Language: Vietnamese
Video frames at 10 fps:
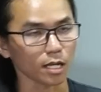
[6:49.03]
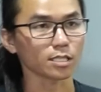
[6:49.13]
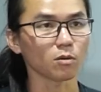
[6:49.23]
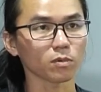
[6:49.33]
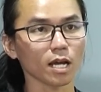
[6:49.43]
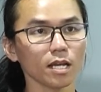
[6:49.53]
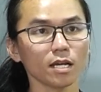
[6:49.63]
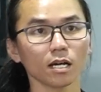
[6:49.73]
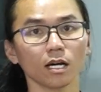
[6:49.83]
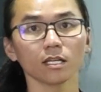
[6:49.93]
À, trong cái
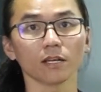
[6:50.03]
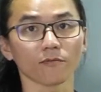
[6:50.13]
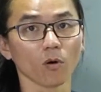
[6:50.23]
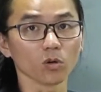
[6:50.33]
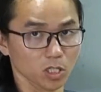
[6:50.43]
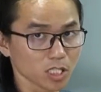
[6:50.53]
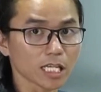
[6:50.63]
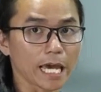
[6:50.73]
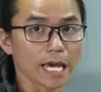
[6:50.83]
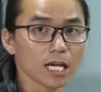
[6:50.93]
uh, dịch vụ rửa
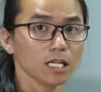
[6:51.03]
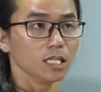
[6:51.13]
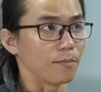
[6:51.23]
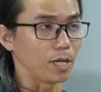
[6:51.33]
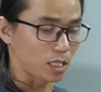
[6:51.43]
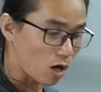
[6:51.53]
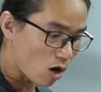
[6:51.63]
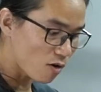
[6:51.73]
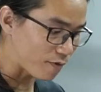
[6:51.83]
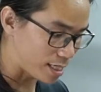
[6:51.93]
xe á, thì mình
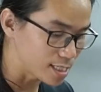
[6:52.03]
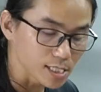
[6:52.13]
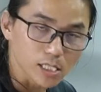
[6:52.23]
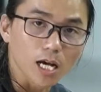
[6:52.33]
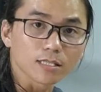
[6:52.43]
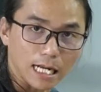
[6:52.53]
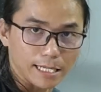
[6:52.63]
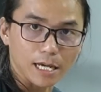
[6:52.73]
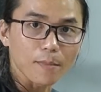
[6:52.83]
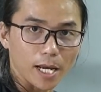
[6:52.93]
có vệ sinh sơn
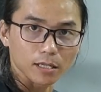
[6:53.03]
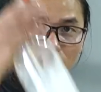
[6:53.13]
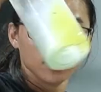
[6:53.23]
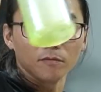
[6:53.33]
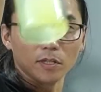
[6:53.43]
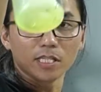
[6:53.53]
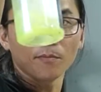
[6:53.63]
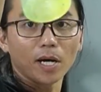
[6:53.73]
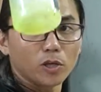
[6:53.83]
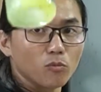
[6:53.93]
sạch nha các bạn, vệ
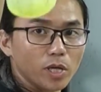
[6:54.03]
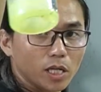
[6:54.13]
sinh bằng dung